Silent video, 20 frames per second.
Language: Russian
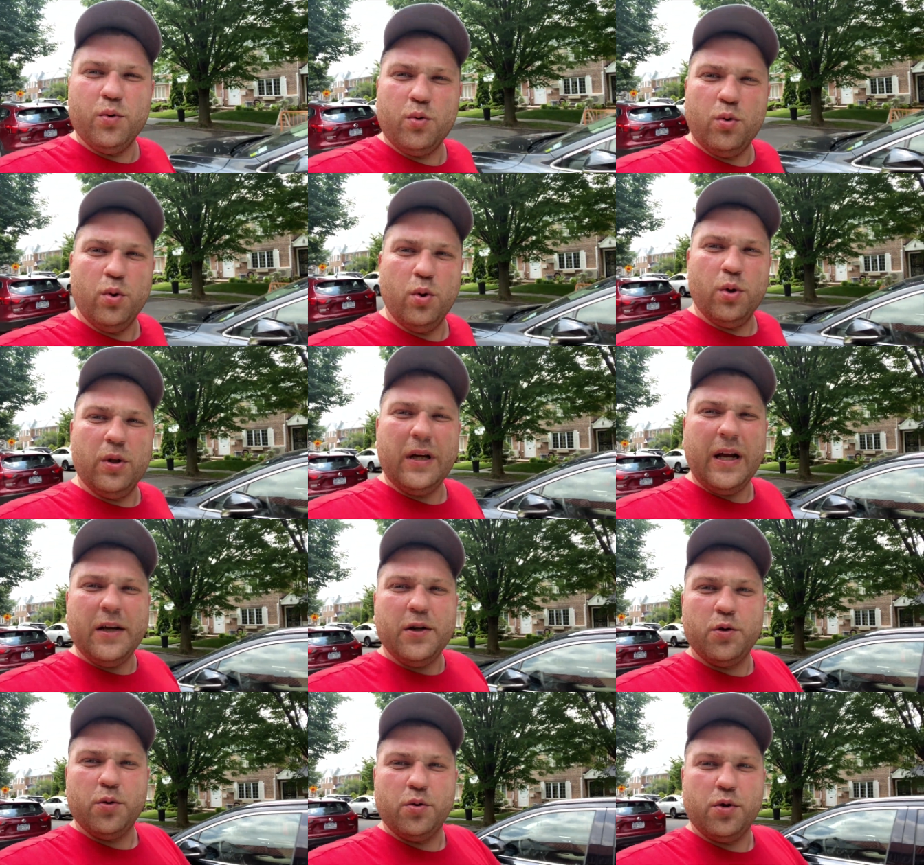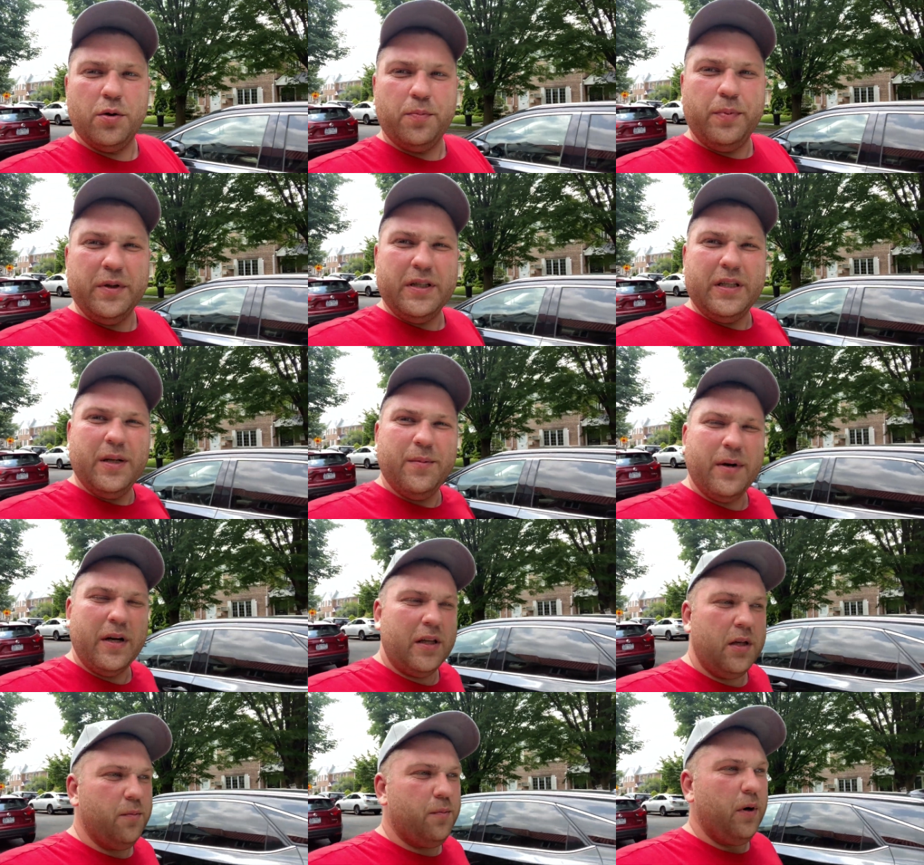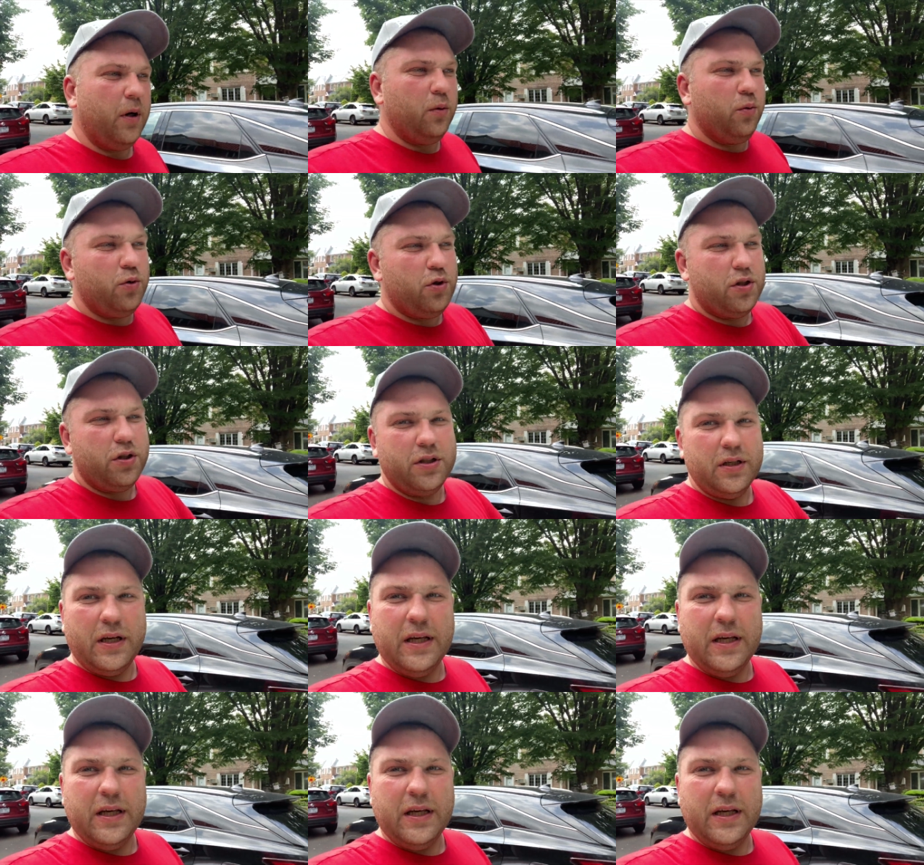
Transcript: то дальше уже поснимать не получится.